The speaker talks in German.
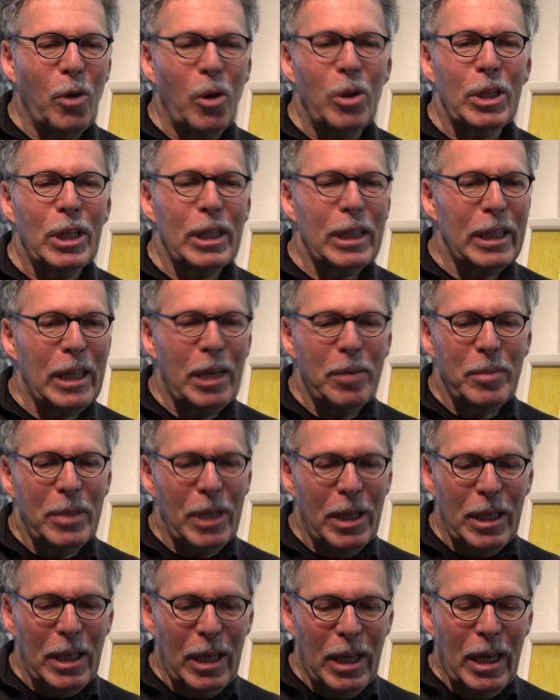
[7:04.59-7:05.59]
Vor allen Dingen eben
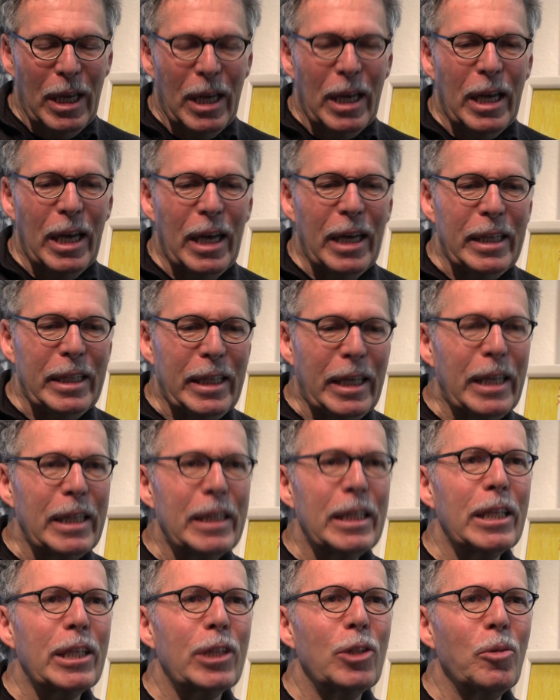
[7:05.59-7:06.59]
die äh,
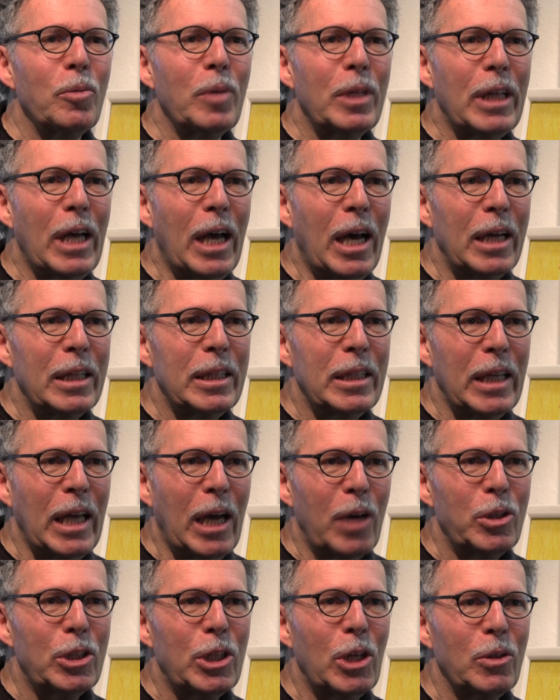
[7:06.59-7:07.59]
Kritiken über der, die
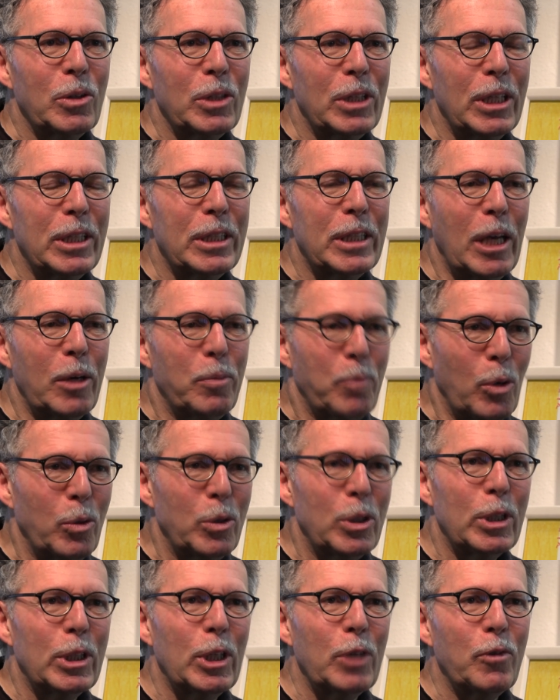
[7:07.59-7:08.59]
Ausstellung sind sehr
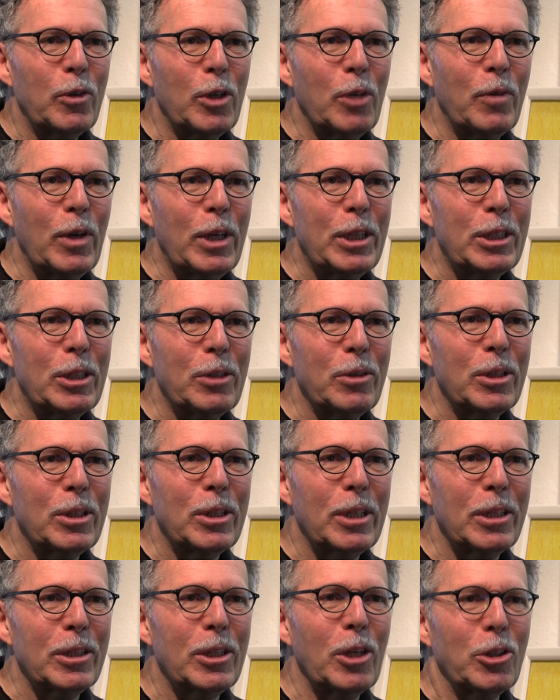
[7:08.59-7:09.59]
positiv gewesen
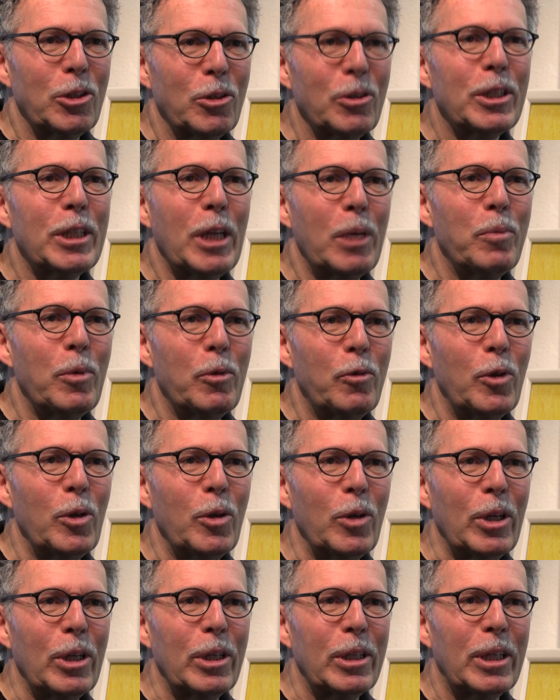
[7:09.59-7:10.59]
und das hat schon sehr
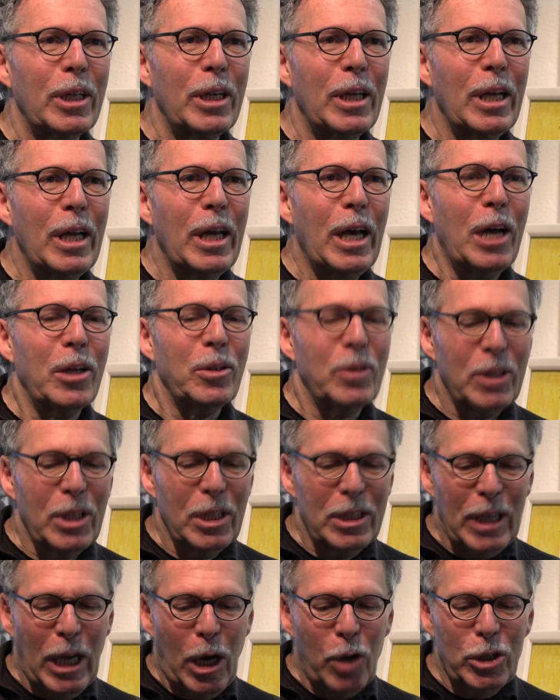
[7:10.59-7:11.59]
beflügelt. Also
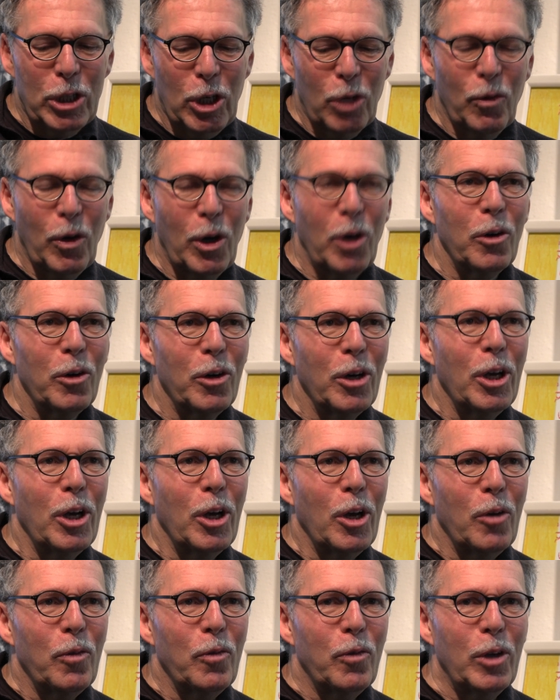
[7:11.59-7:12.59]
diese Ausstellung war
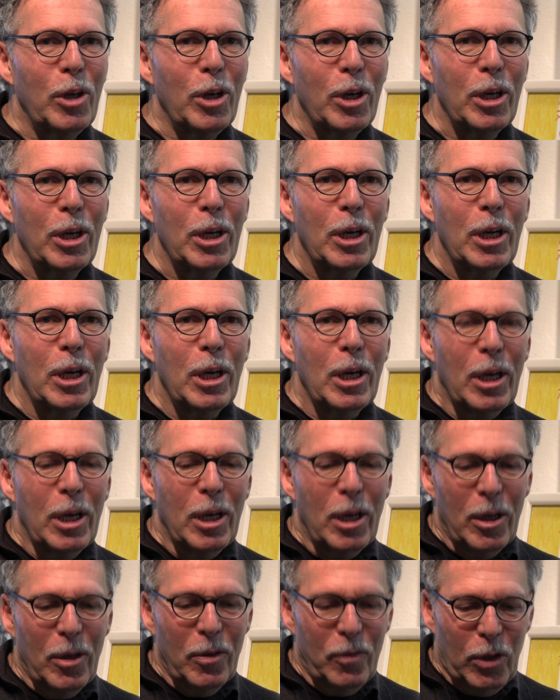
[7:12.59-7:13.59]
für,
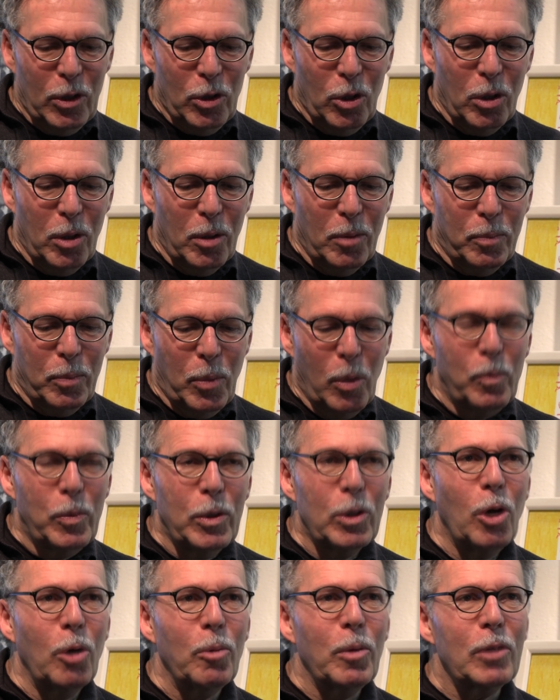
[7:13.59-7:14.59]
für
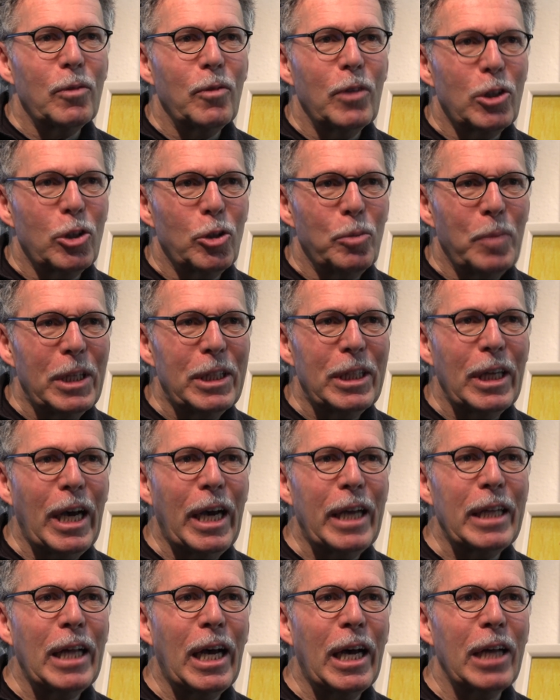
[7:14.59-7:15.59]
bümpel Norbert, für den Schmidt
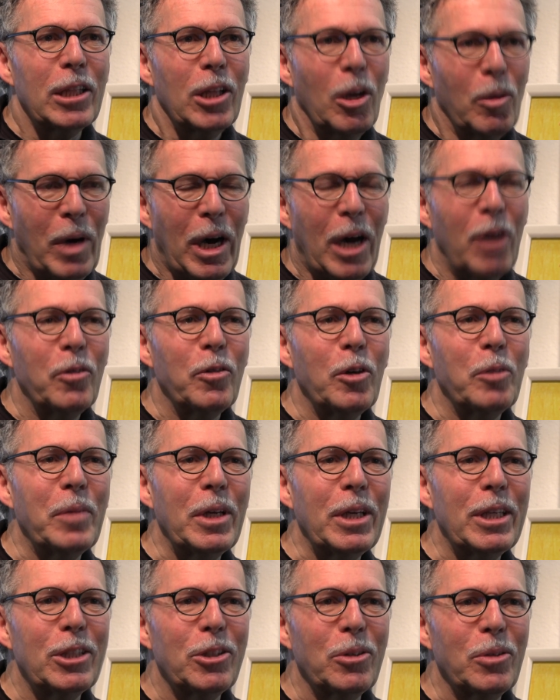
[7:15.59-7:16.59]
Reinhardt, aber auch für
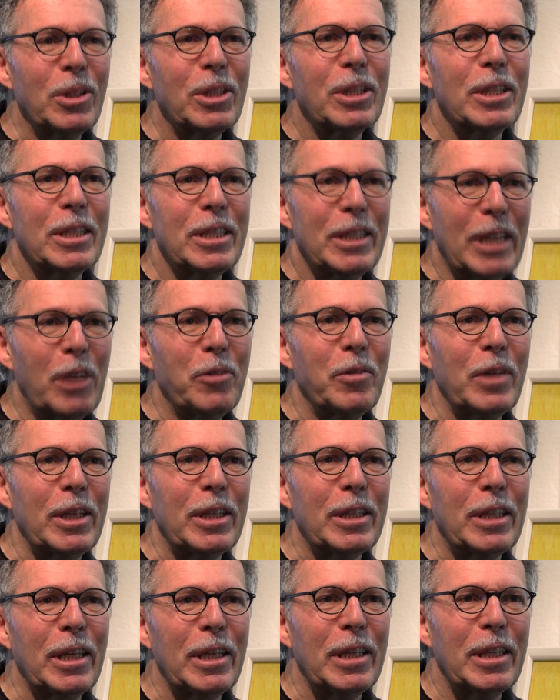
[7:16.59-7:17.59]
mich schon sehr
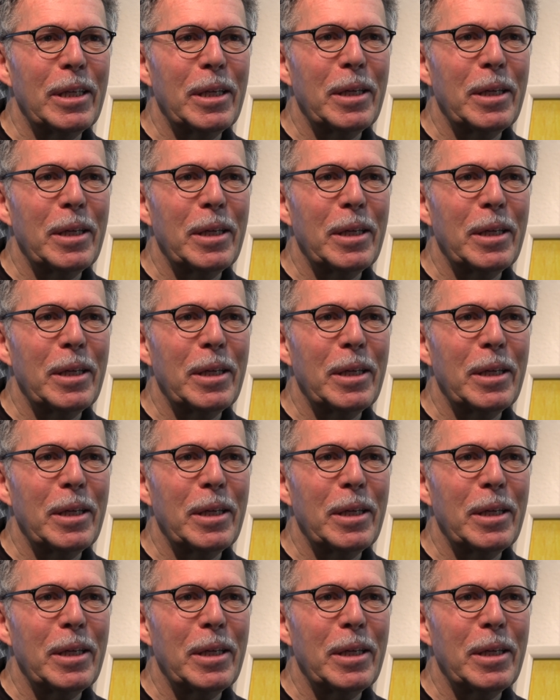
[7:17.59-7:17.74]
wichtig.